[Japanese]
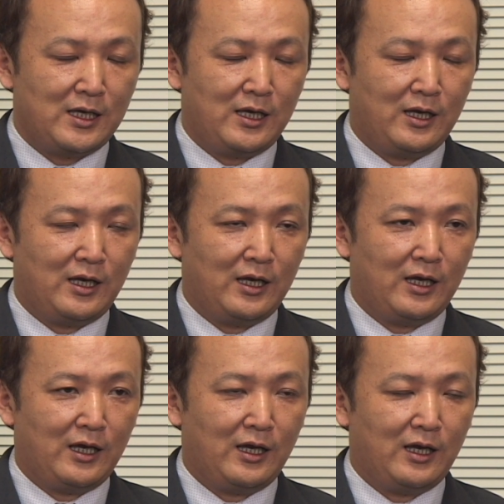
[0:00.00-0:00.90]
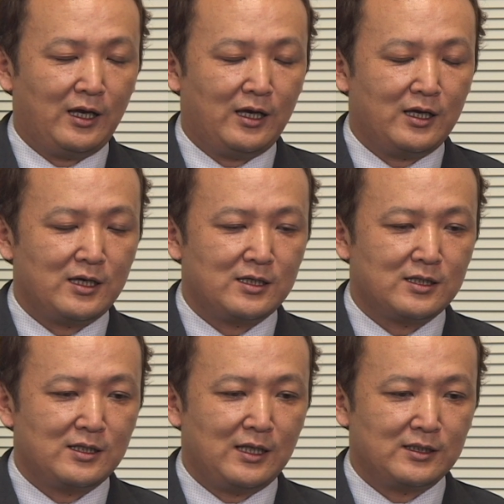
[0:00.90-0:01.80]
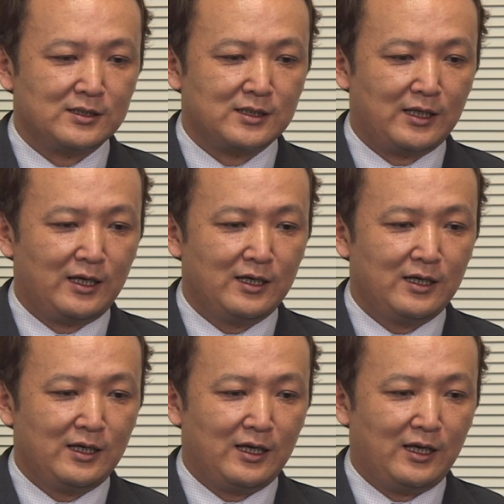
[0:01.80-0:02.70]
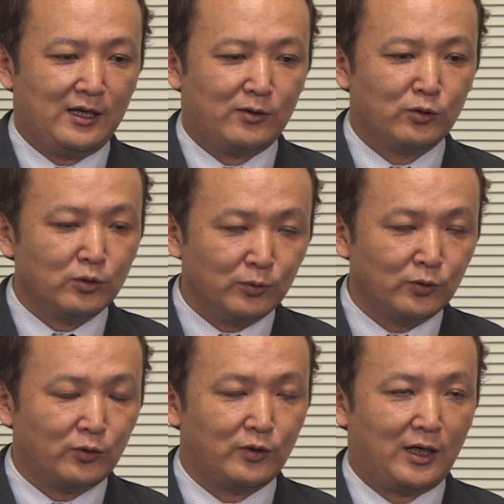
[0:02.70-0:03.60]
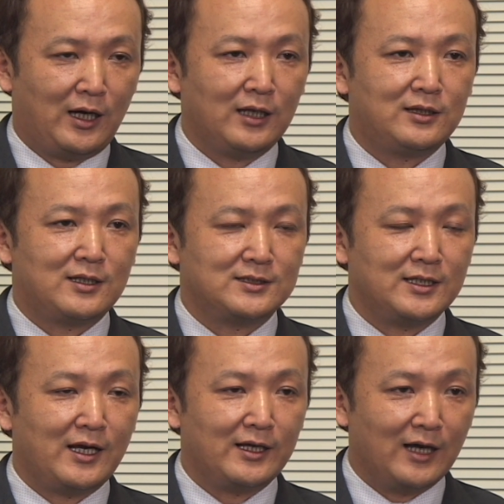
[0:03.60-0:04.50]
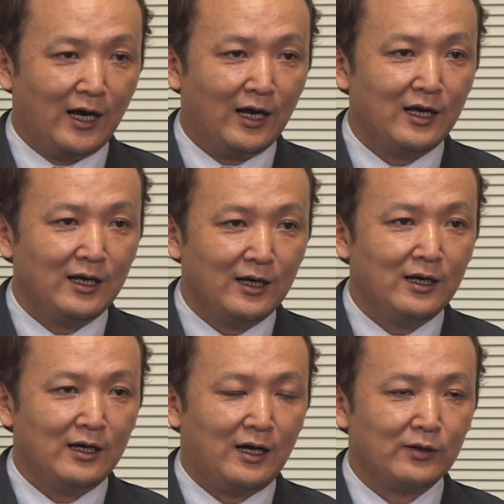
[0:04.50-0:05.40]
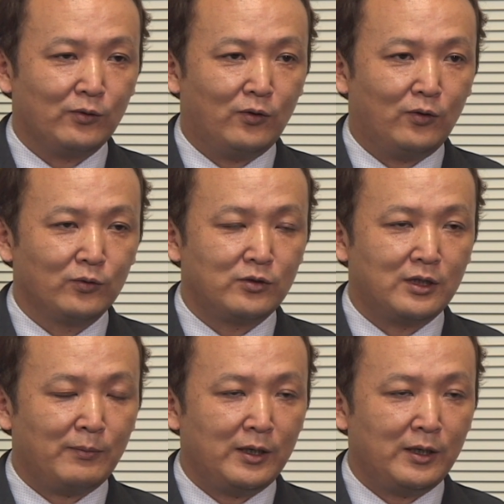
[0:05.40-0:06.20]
えー、なんていうんですかねえー、子供の頃からあった世代があの本当に名